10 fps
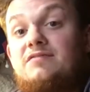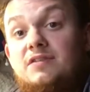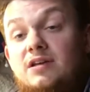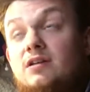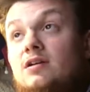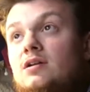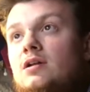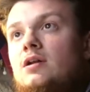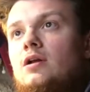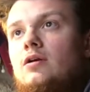avis
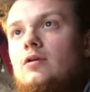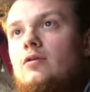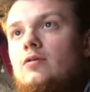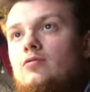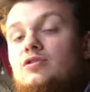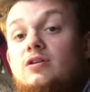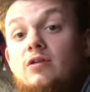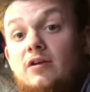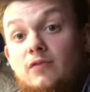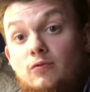euh,
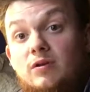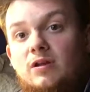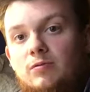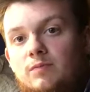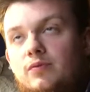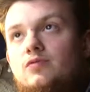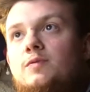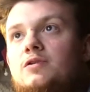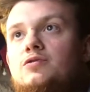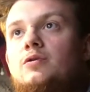concernant l'iPhone 8 et 8 Plus,
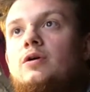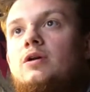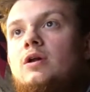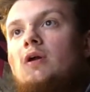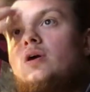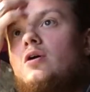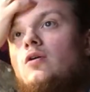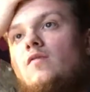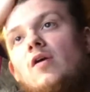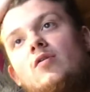bien sûr.
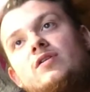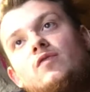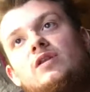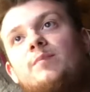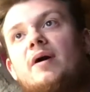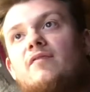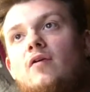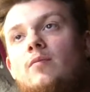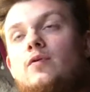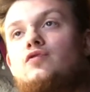Euh, voilà, au niveau des
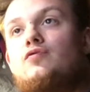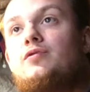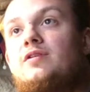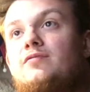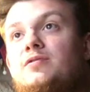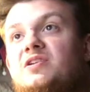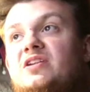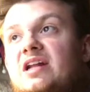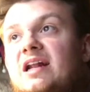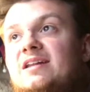performances et
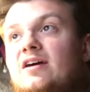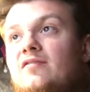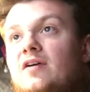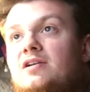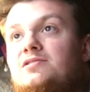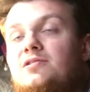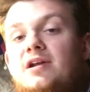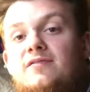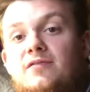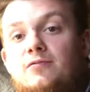fluidité de l'interface,
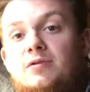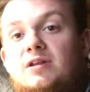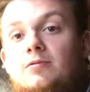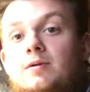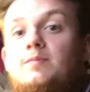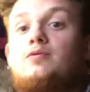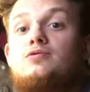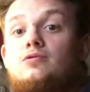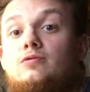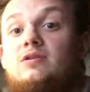l'iPhone 8 et 8 Plus
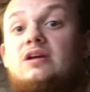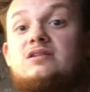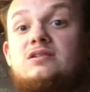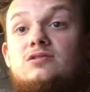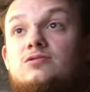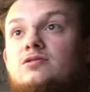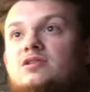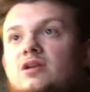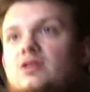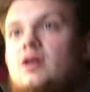sont dotés à 5 sur
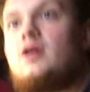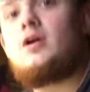5.